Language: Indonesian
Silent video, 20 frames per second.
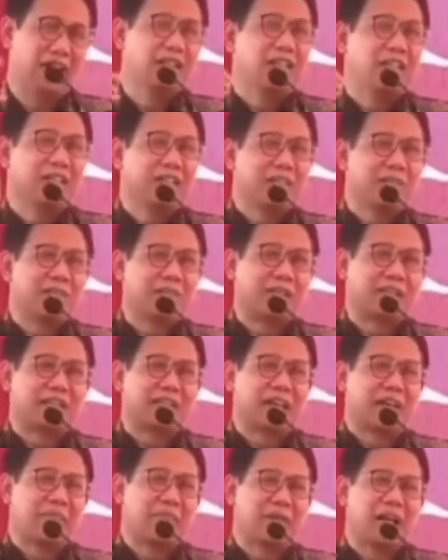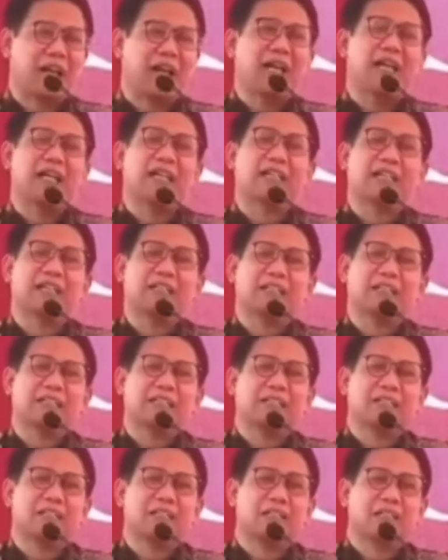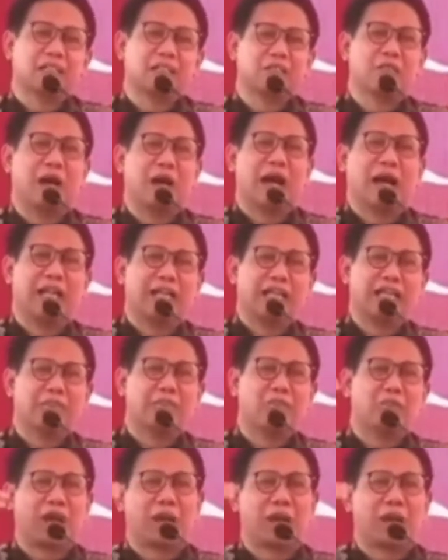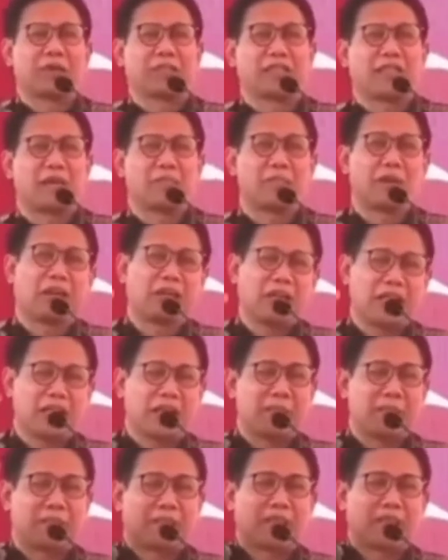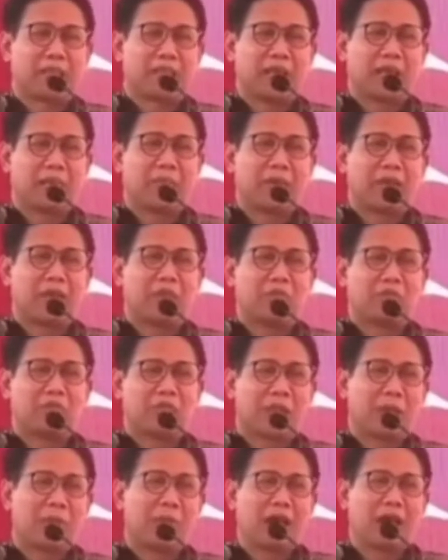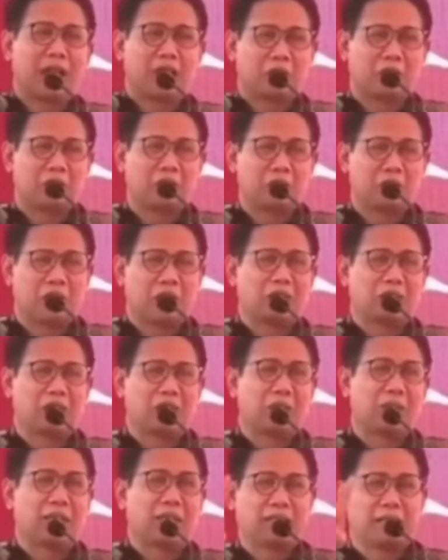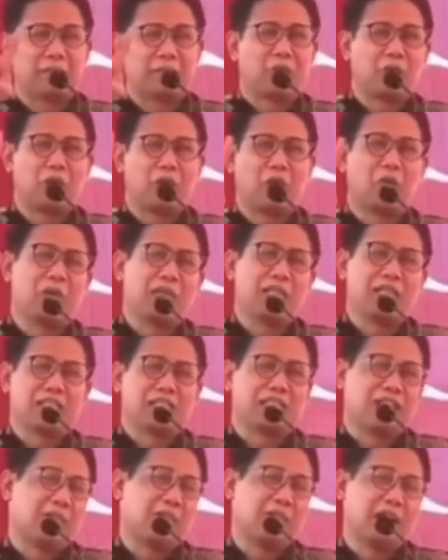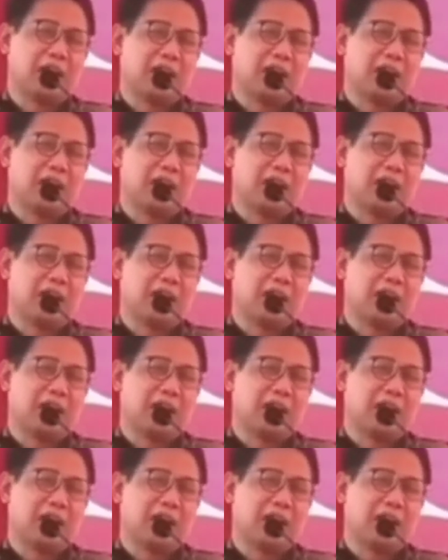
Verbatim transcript: Pertama, dua hal ini bukan pertama yang per, yang paling utama atau kurang utama, tapi dua-duanya sama.